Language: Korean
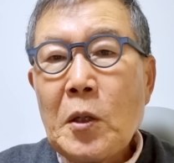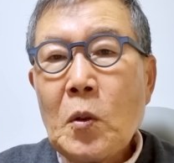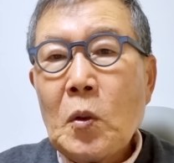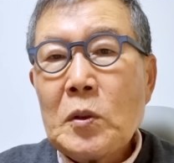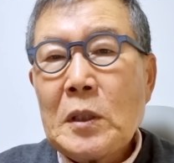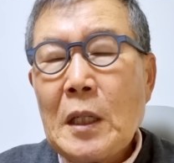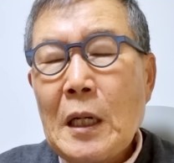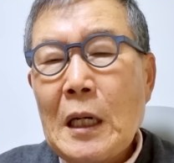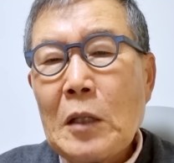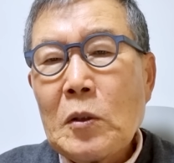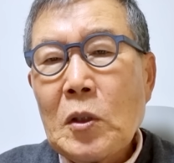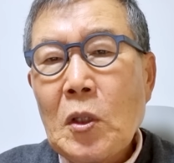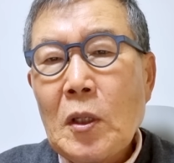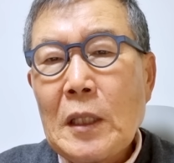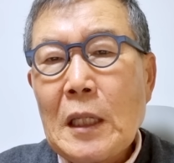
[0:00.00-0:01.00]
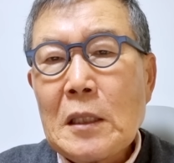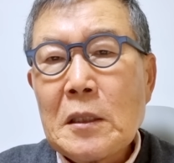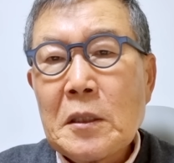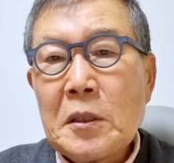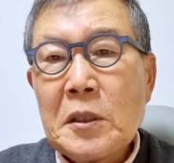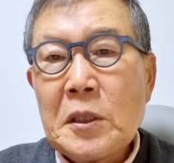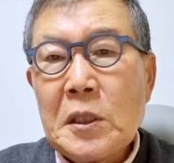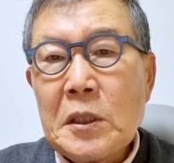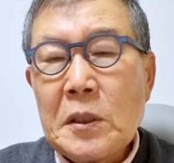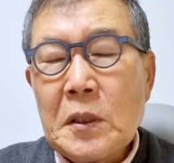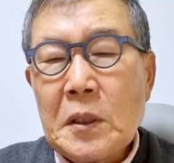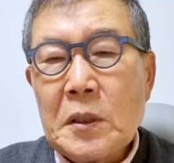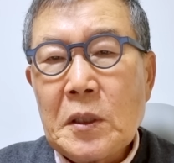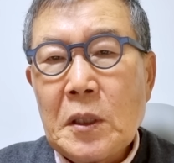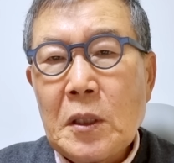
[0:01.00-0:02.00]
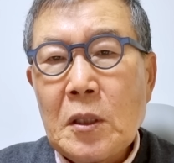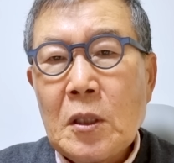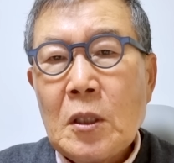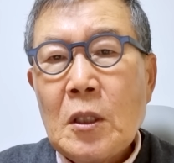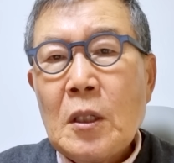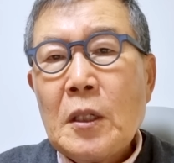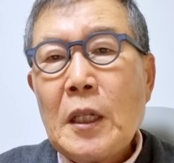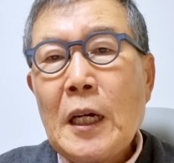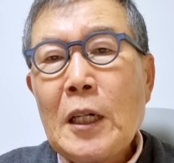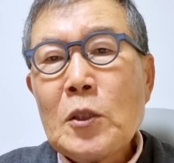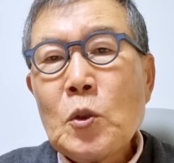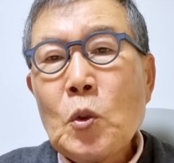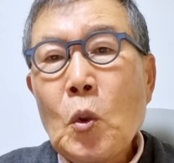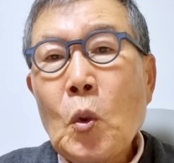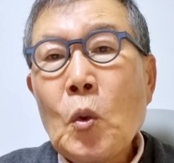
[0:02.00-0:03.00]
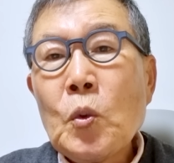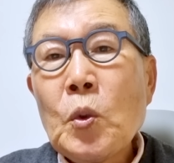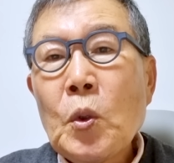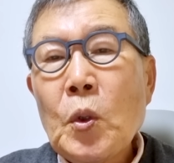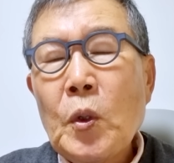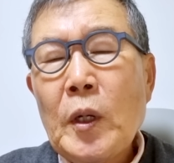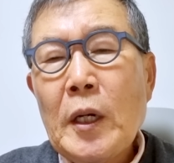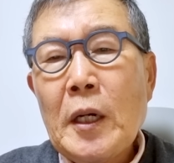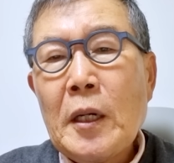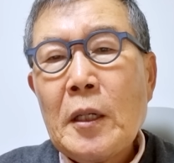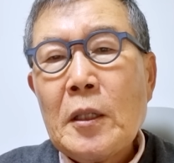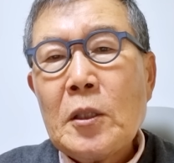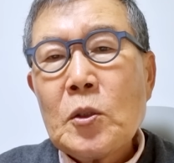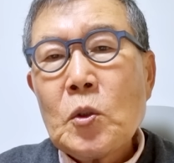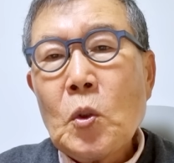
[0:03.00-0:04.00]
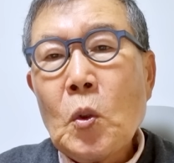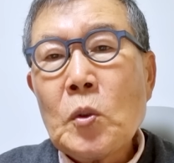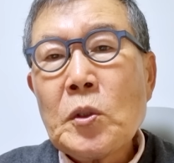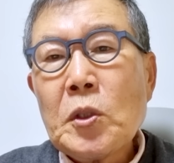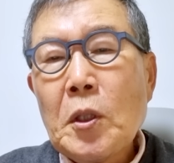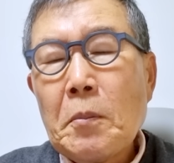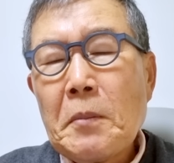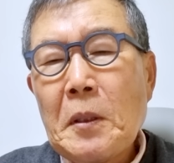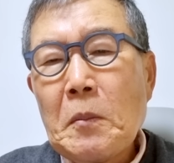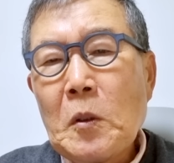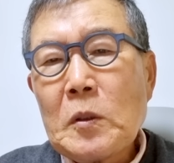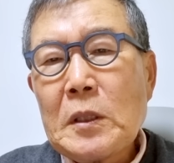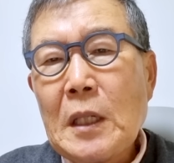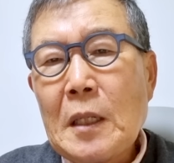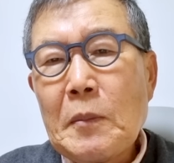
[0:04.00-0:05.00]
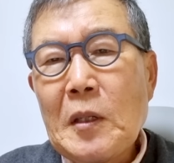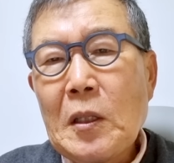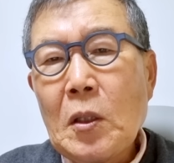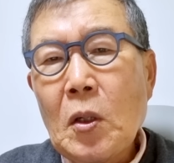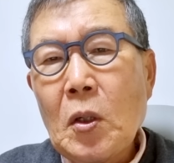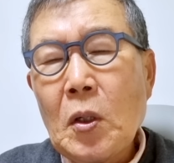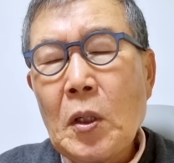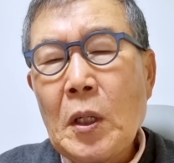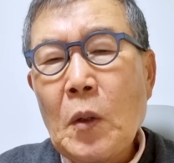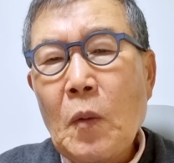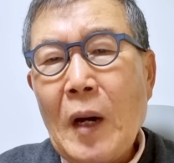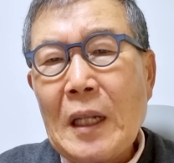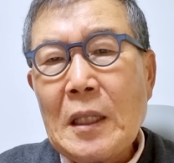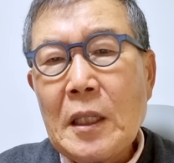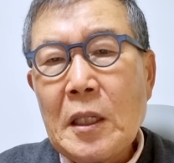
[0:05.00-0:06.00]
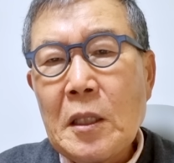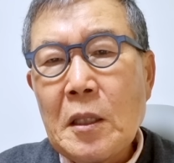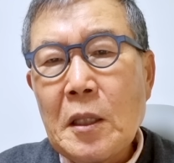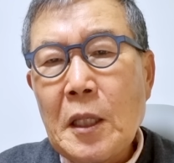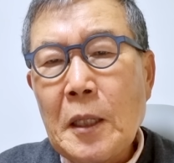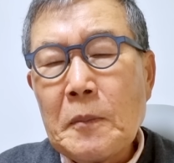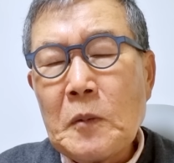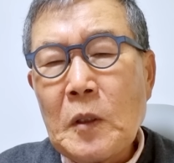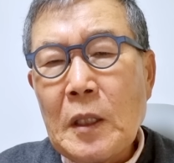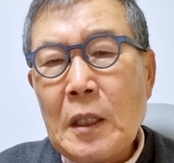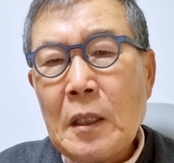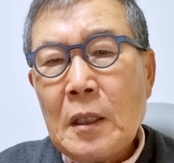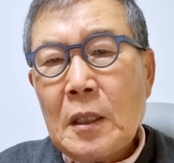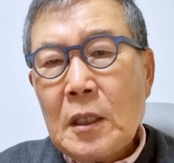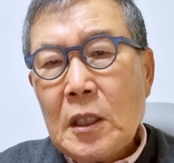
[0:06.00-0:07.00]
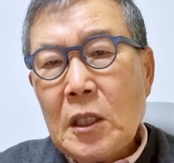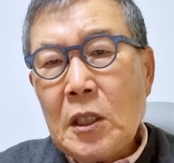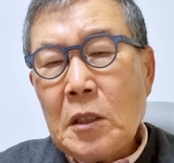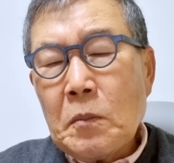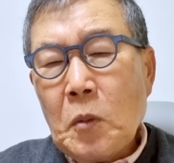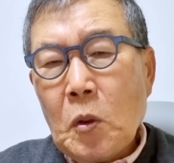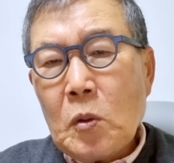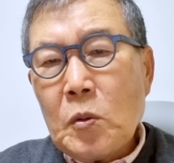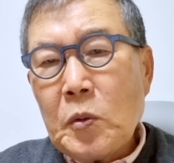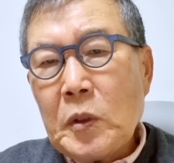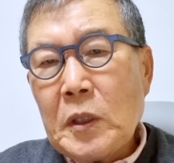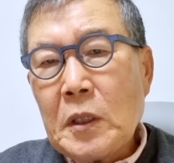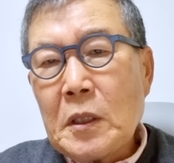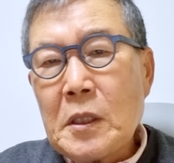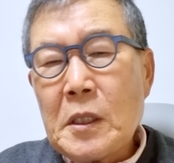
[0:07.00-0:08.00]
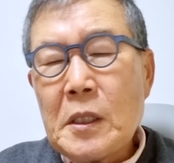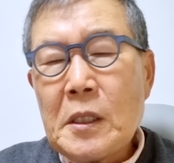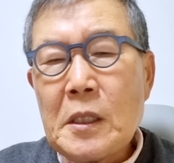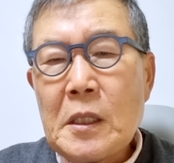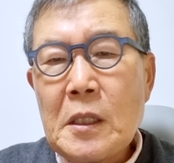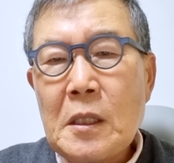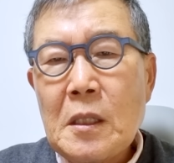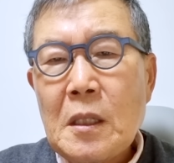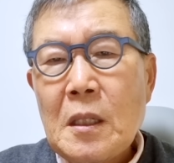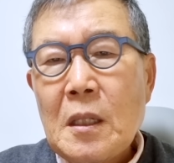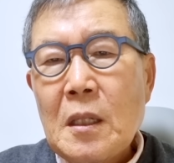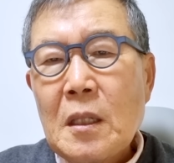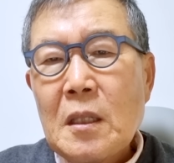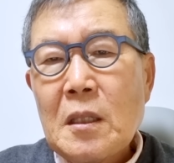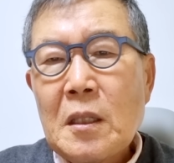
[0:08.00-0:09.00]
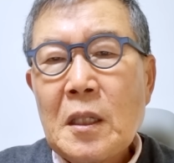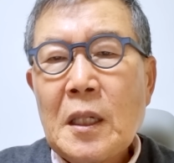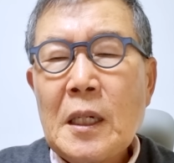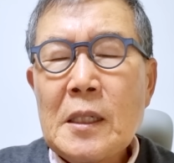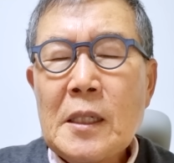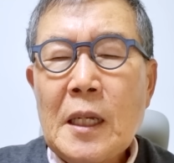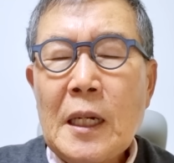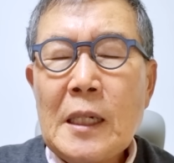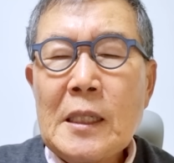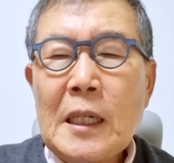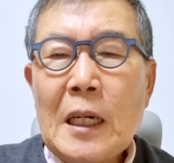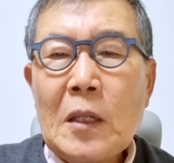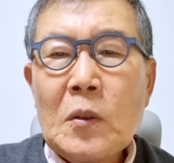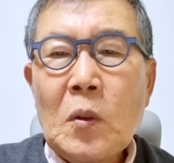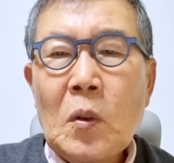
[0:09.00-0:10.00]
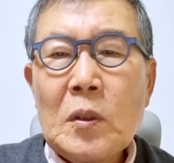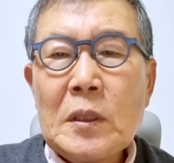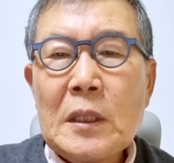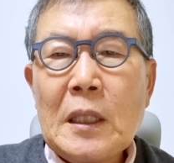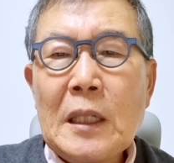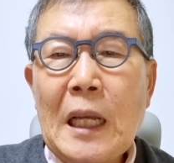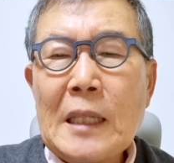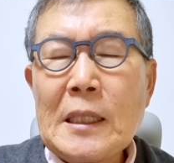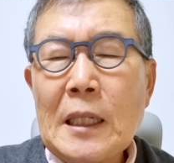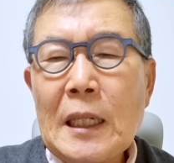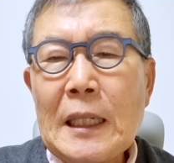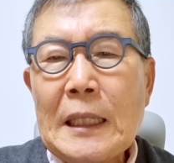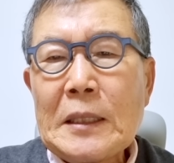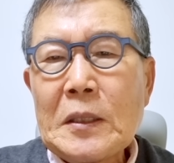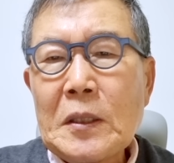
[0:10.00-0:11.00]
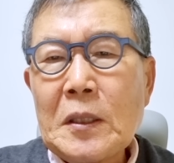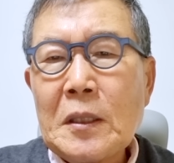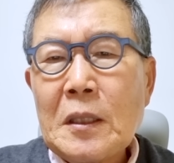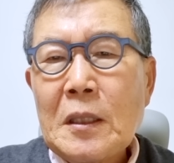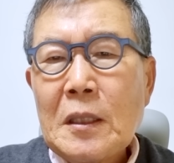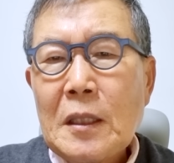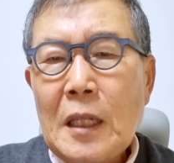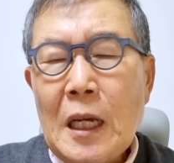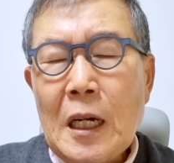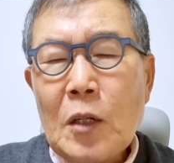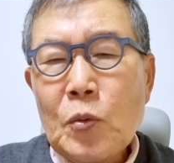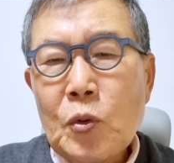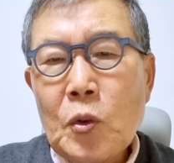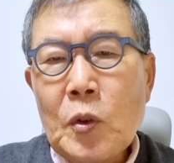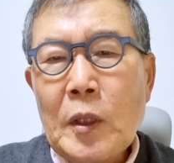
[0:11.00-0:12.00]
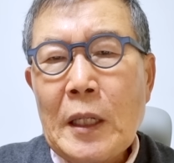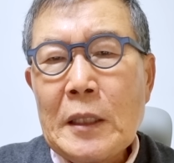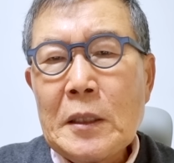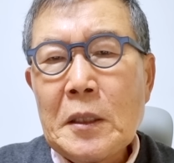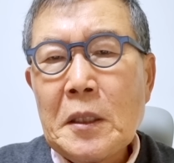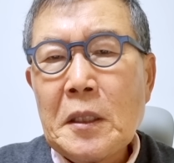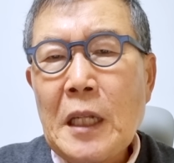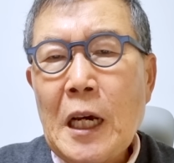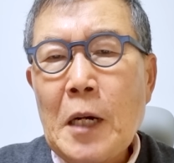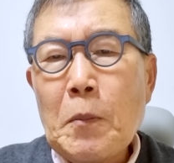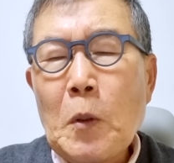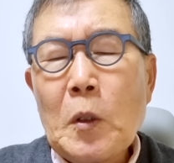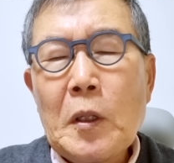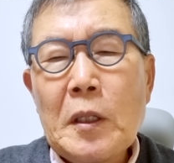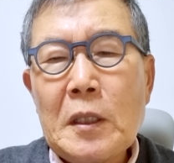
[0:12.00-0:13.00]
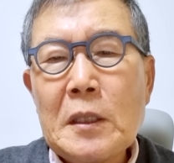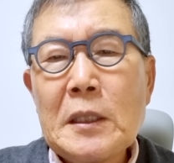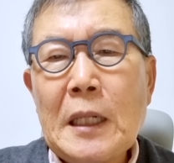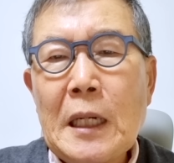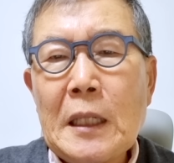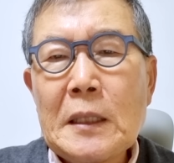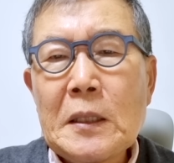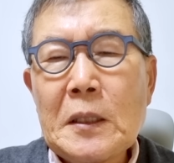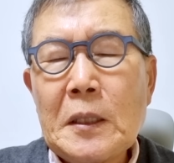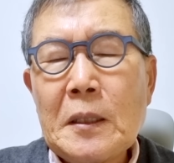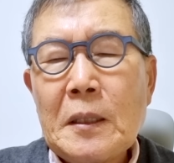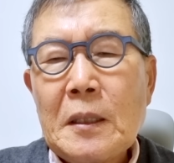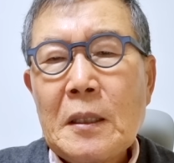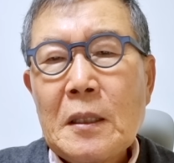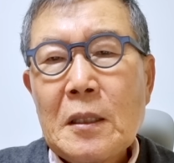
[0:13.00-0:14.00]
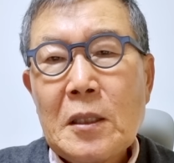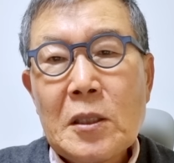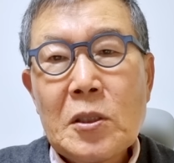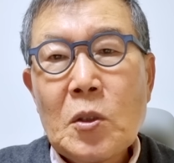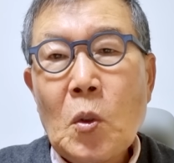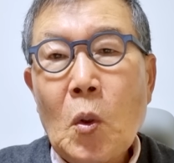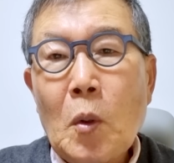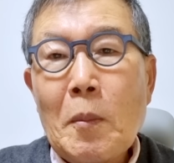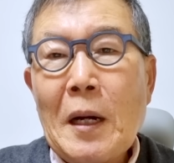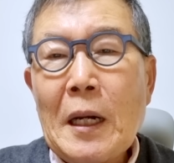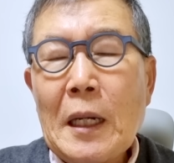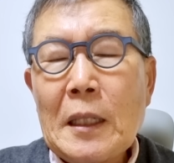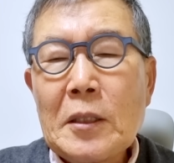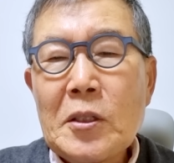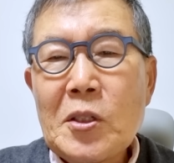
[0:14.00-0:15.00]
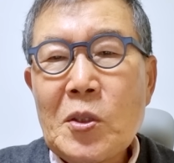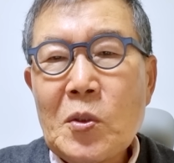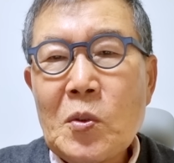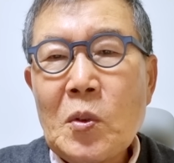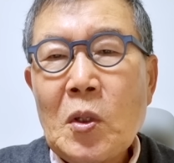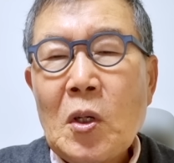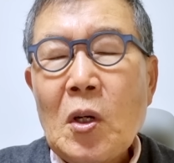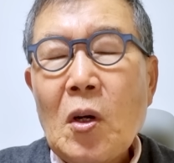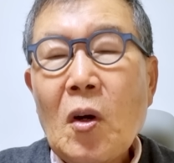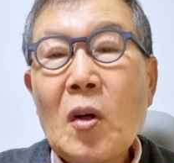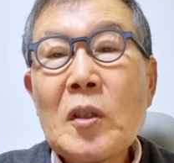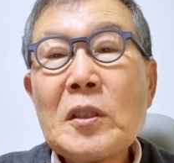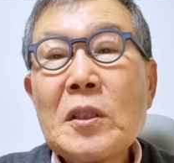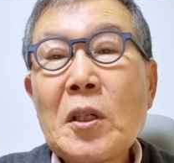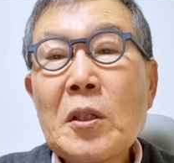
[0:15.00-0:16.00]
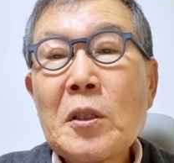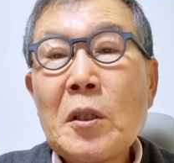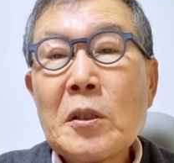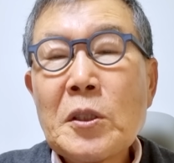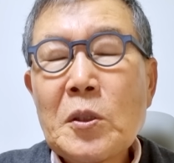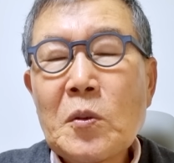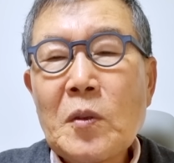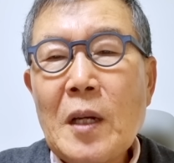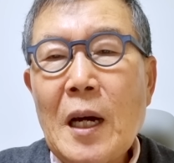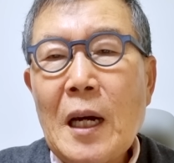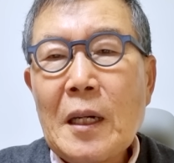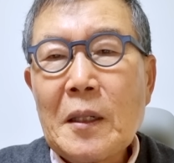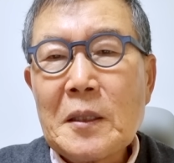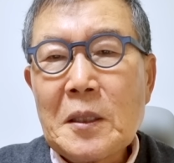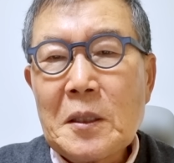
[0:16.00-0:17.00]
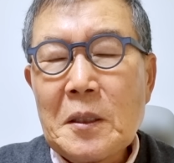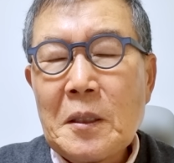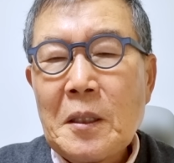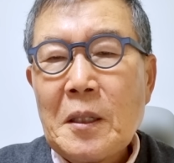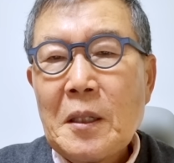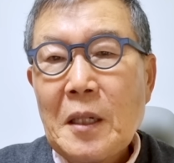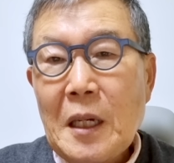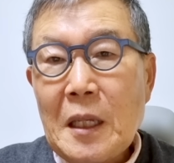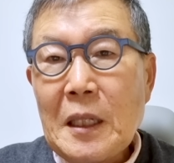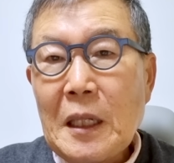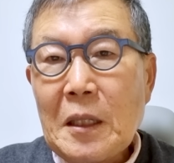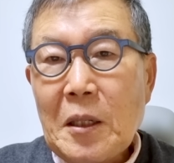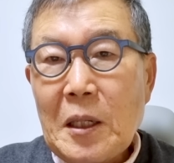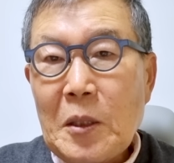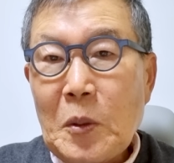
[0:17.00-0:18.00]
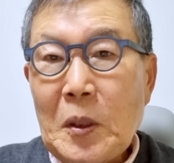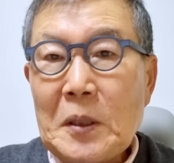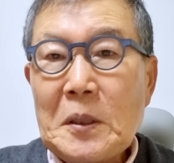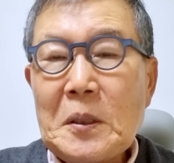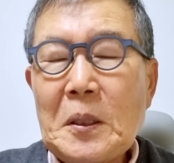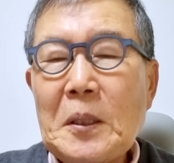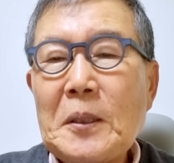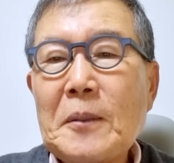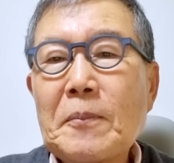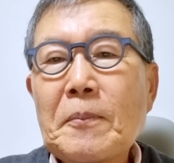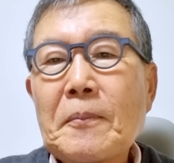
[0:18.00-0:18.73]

고생하고 터닥은 것이 있어서 내가 좋은 교회, 좋은 선배 목사님의 터에 왔기 때문에 이런 복을 누리는 것이지 그거는 계산하지 않고 혼자 나 잘라서 내가 훌륭해서 내가 목회를 잘해서 그것은 오만한 것이고 어리석은 것이구나 하는 것을 깨닫게 되었어요.